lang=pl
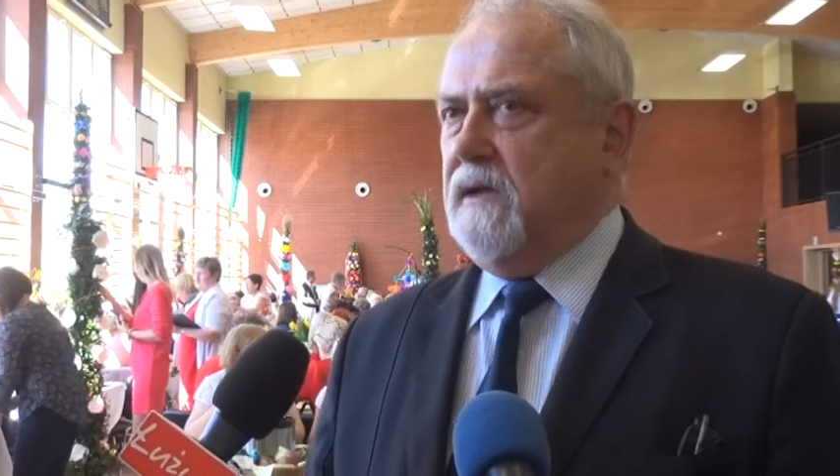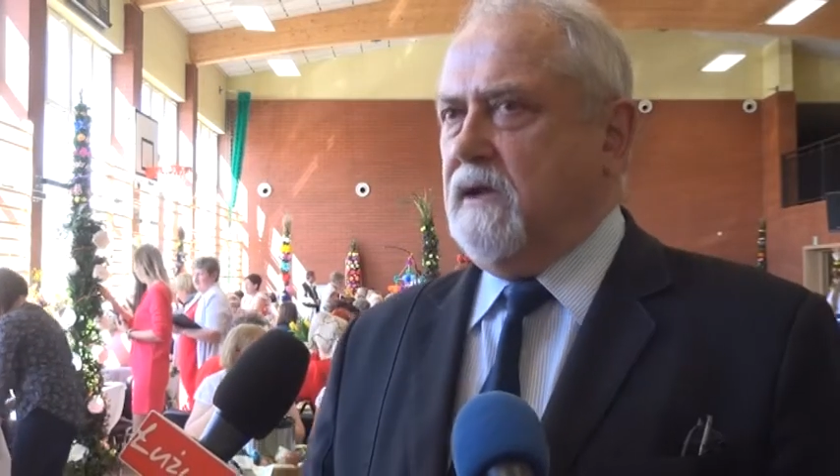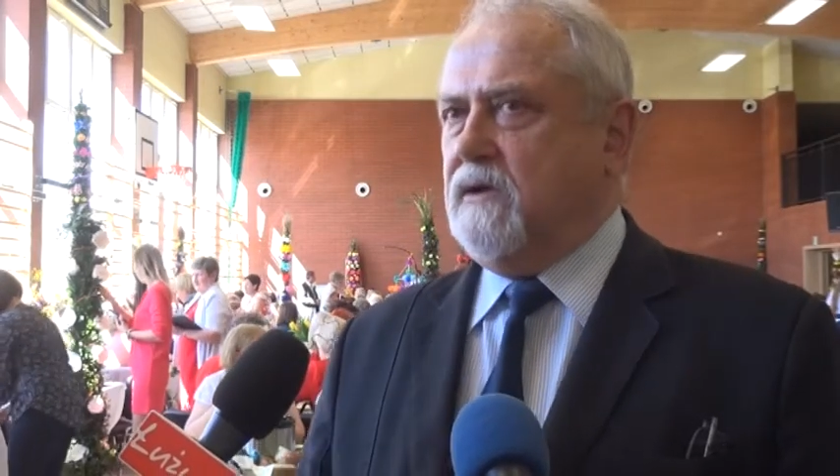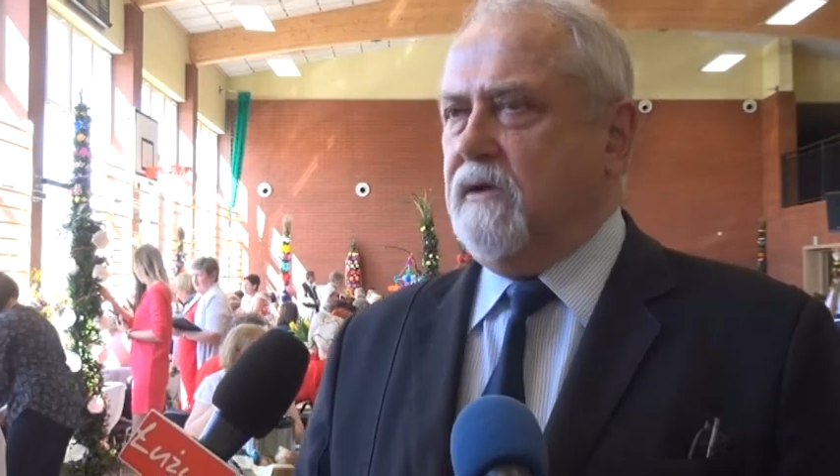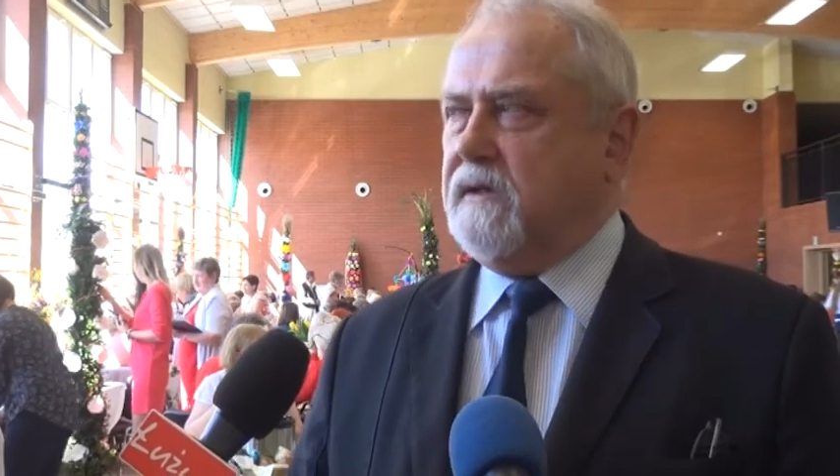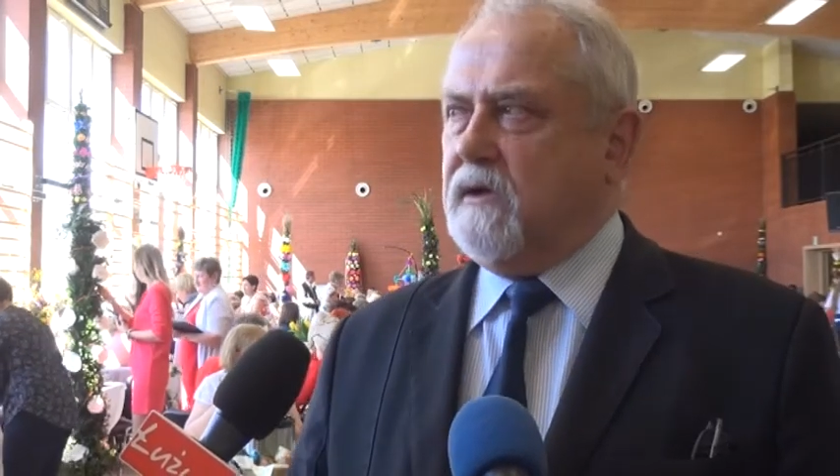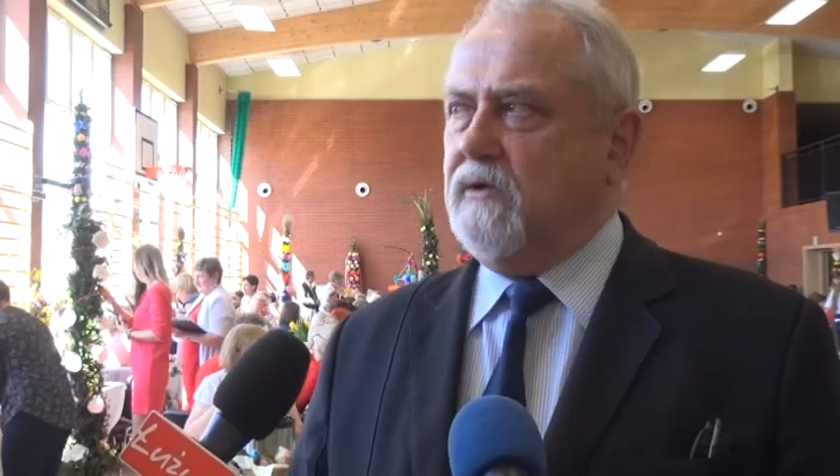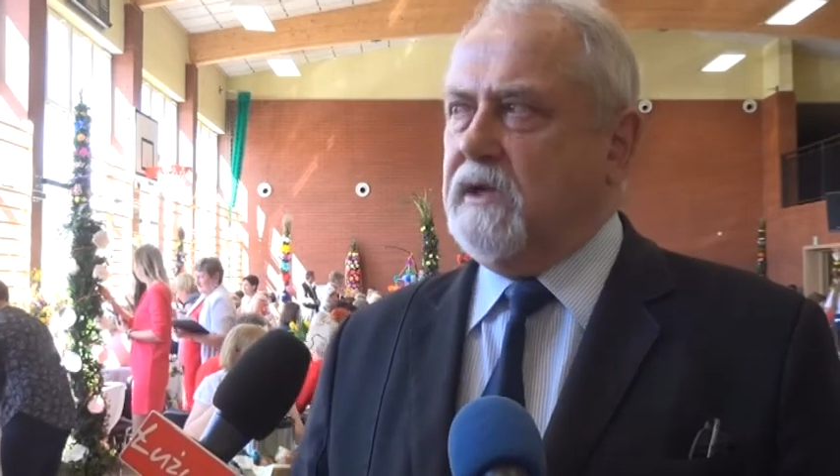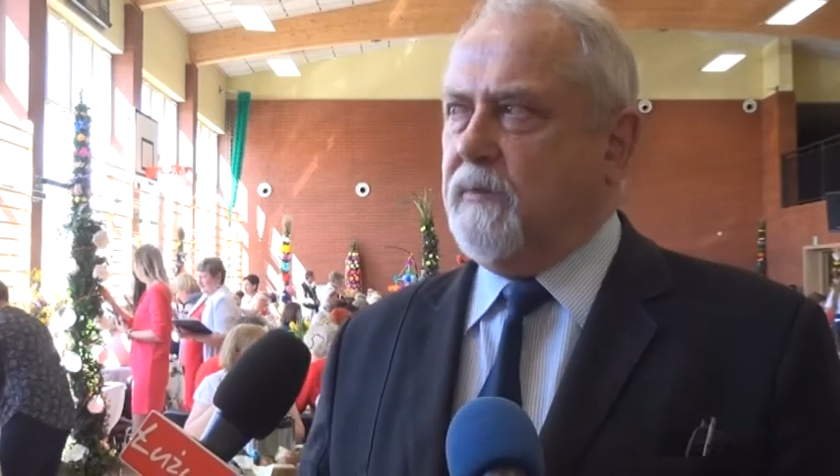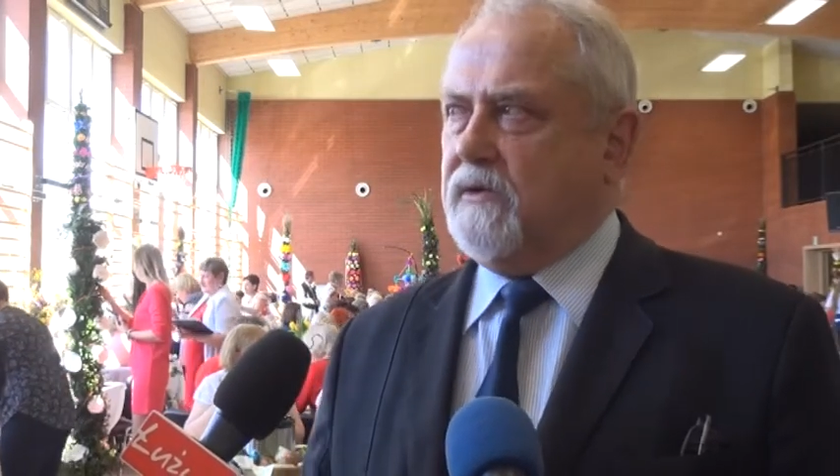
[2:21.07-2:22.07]
I to jest
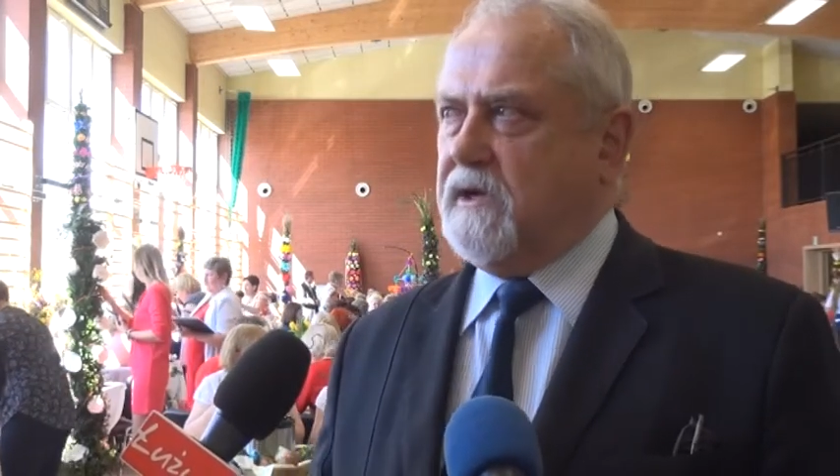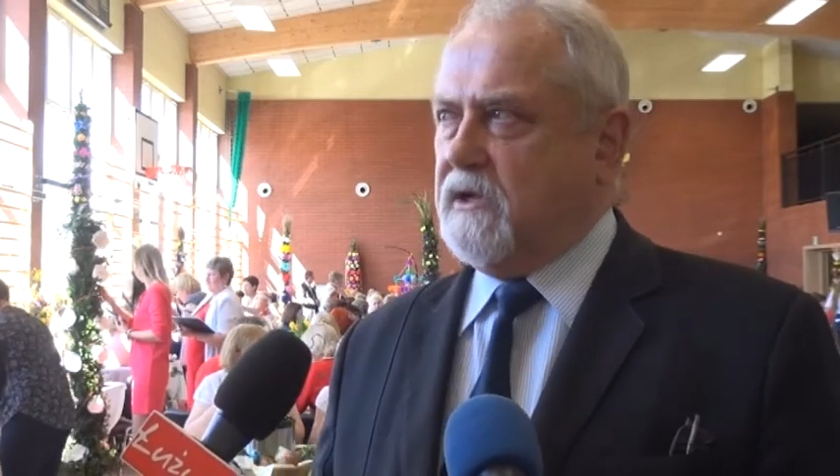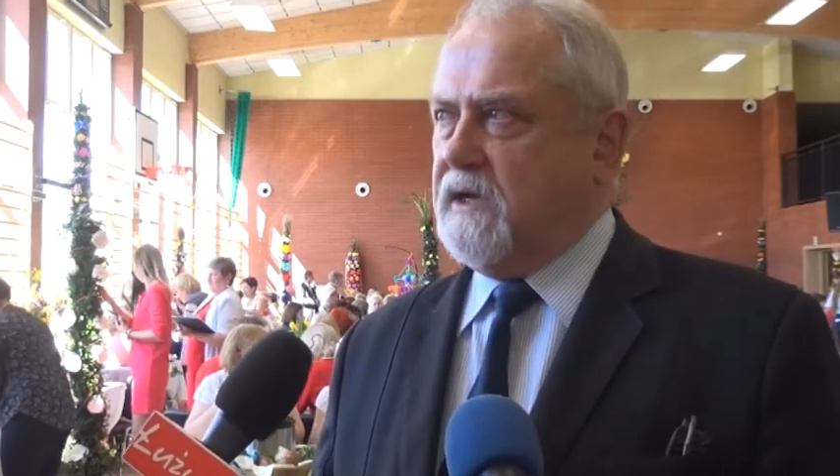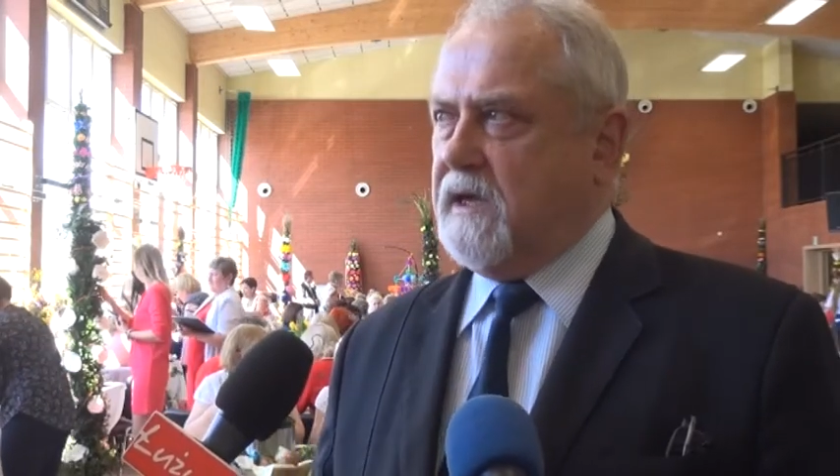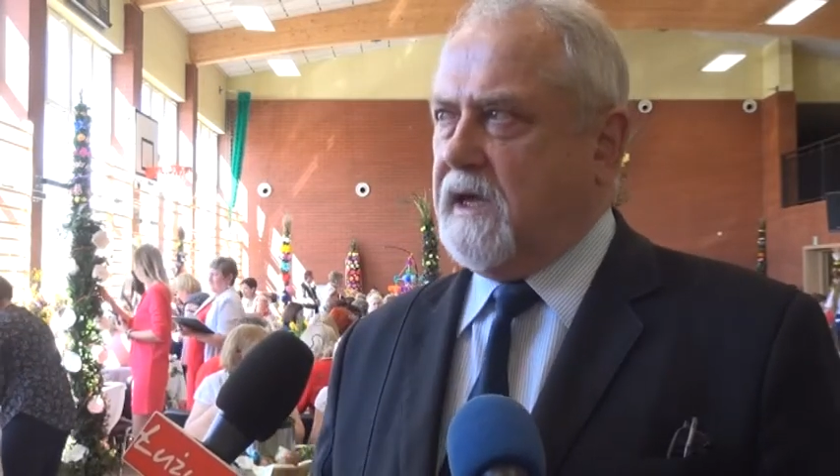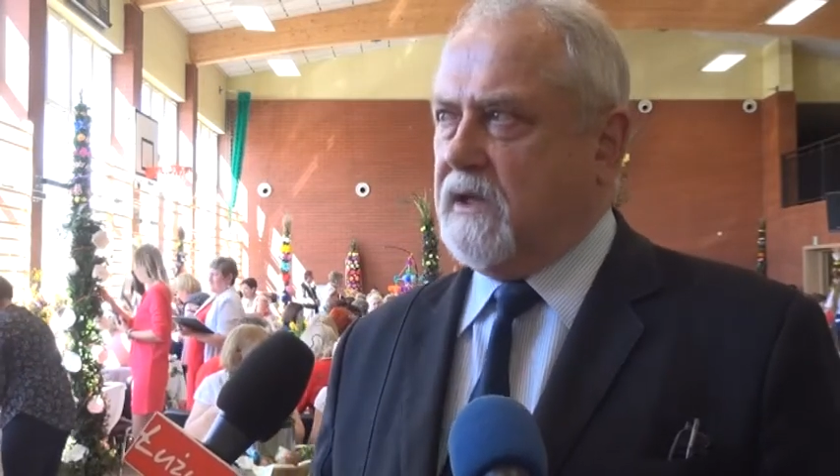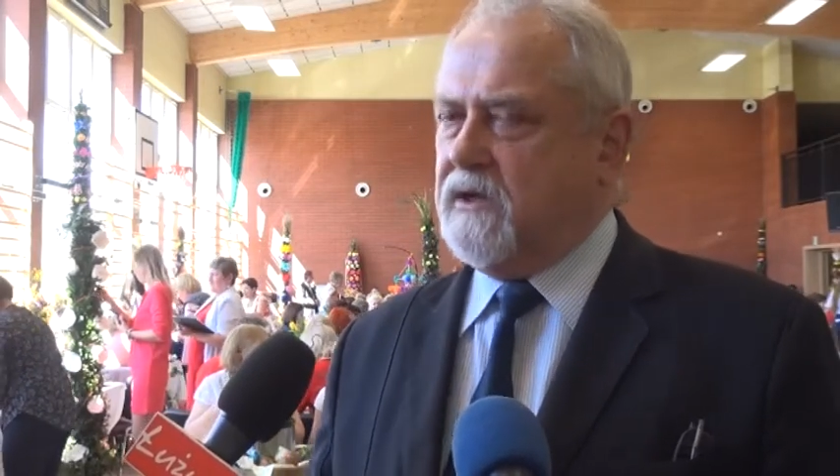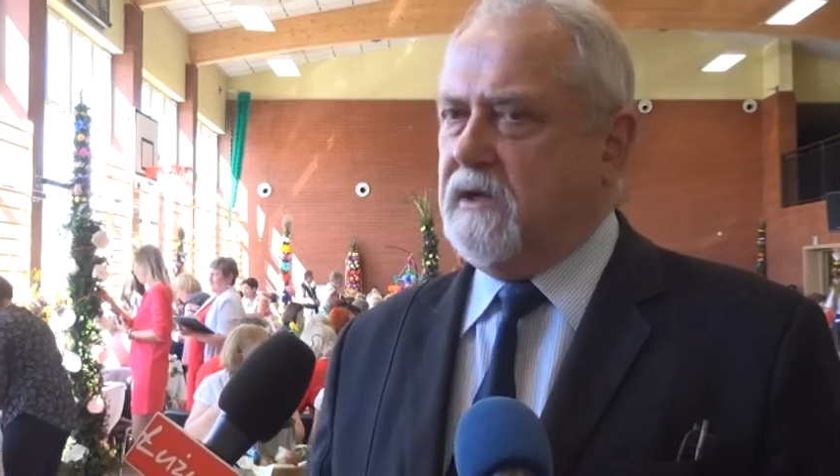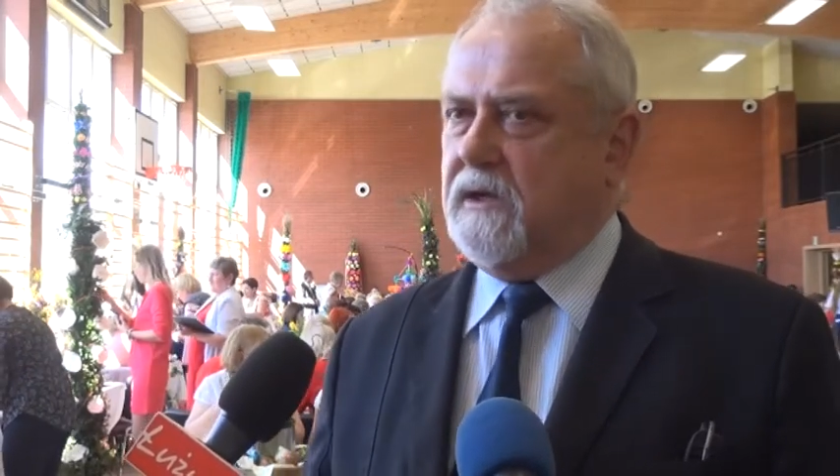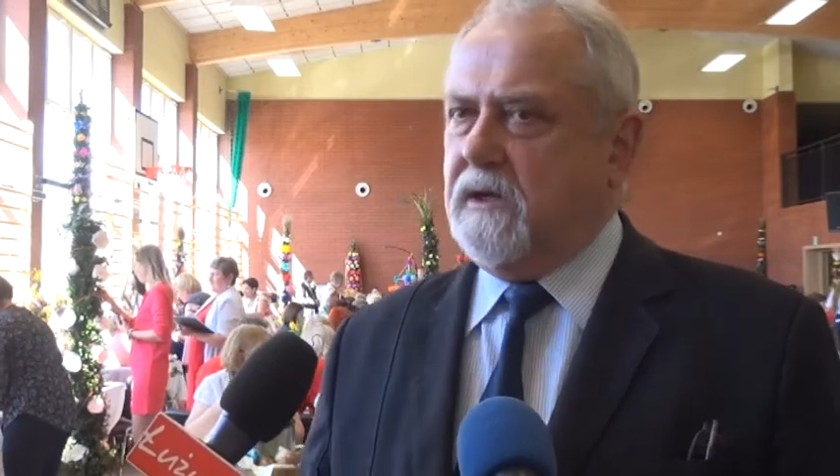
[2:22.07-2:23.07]
godne podkreślenia,
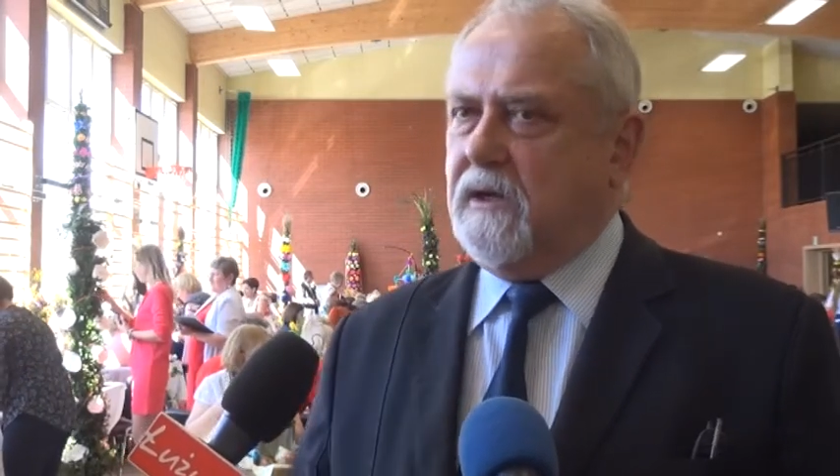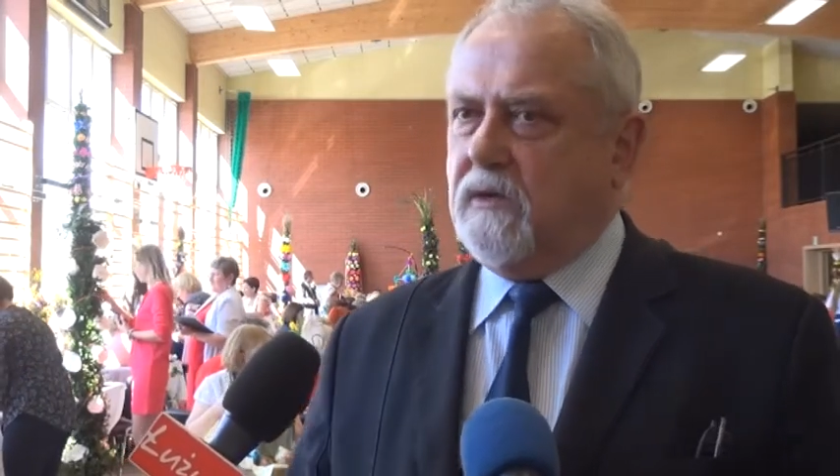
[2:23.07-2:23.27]
czyli